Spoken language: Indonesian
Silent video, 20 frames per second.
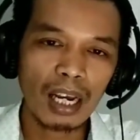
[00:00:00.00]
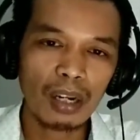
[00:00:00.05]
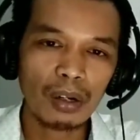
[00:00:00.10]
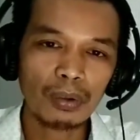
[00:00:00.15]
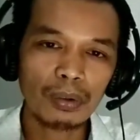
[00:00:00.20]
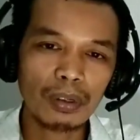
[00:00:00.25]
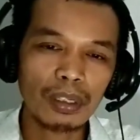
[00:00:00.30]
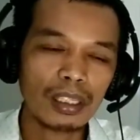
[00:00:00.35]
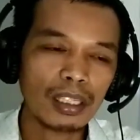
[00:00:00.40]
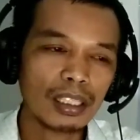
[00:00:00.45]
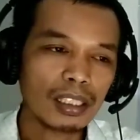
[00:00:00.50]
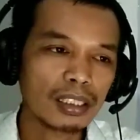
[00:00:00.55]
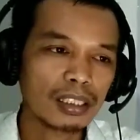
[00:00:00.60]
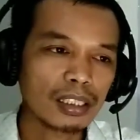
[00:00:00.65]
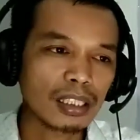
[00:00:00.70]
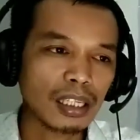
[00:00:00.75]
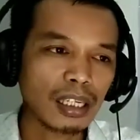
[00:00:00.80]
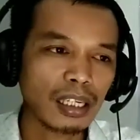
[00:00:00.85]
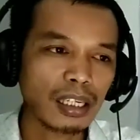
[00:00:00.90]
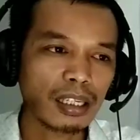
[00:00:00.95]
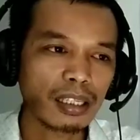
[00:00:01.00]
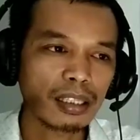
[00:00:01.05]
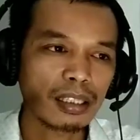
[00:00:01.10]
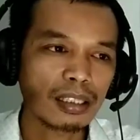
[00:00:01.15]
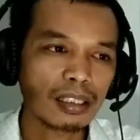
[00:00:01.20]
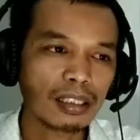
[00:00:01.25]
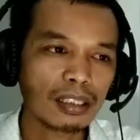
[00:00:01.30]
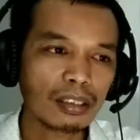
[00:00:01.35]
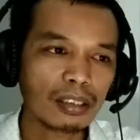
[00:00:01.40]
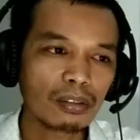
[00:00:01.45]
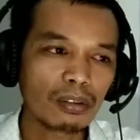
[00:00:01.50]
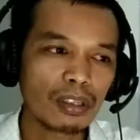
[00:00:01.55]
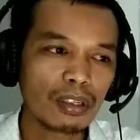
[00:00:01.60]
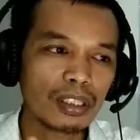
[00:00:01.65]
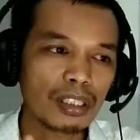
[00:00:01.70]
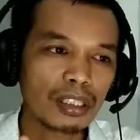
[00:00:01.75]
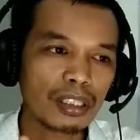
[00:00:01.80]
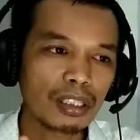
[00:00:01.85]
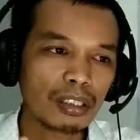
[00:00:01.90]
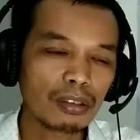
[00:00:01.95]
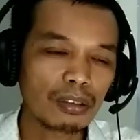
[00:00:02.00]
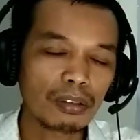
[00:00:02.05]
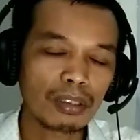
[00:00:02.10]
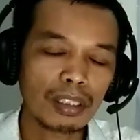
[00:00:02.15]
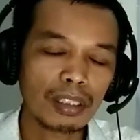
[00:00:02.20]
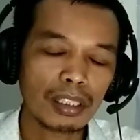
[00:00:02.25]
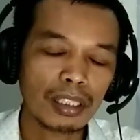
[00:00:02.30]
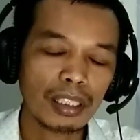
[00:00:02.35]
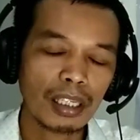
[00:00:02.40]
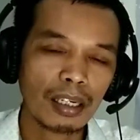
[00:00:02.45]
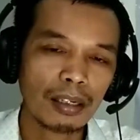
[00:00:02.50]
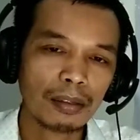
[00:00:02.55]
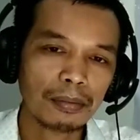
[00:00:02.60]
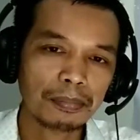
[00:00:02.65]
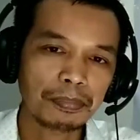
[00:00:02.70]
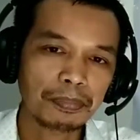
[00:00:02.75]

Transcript: al, saya tulis di situ intinya